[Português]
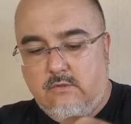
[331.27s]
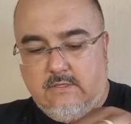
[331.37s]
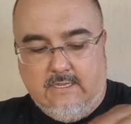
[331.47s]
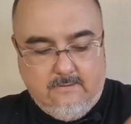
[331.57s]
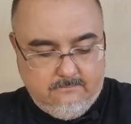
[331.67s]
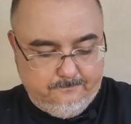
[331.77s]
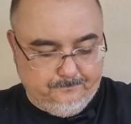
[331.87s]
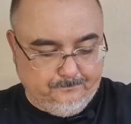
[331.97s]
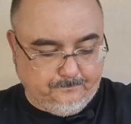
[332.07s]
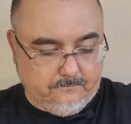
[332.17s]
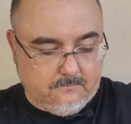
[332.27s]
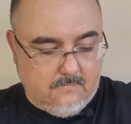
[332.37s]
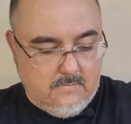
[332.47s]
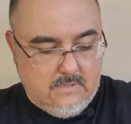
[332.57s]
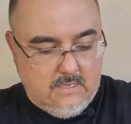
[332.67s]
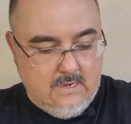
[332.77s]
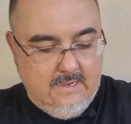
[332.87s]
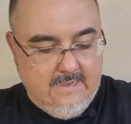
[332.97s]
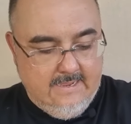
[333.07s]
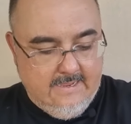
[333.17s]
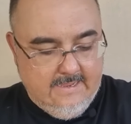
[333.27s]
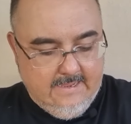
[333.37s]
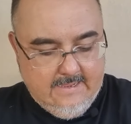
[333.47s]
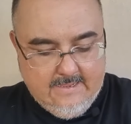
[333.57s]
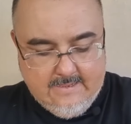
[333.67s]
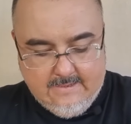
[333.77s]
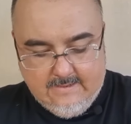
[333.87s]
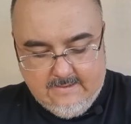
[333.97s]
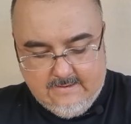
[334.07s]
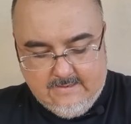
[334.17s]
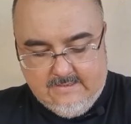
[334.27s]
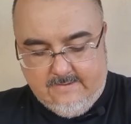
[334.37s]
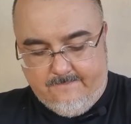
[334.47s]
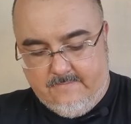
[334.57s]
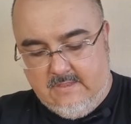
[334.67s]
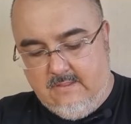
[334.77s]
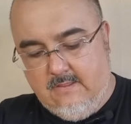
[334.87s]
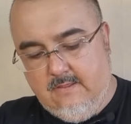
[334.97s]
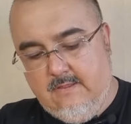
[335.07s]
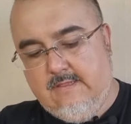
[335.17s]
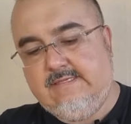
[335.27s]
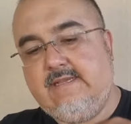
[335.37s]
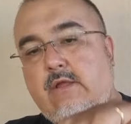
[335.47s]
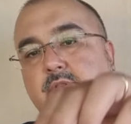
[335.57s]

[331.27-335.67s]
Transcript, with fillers: tá? É, cadê? Esse aqui é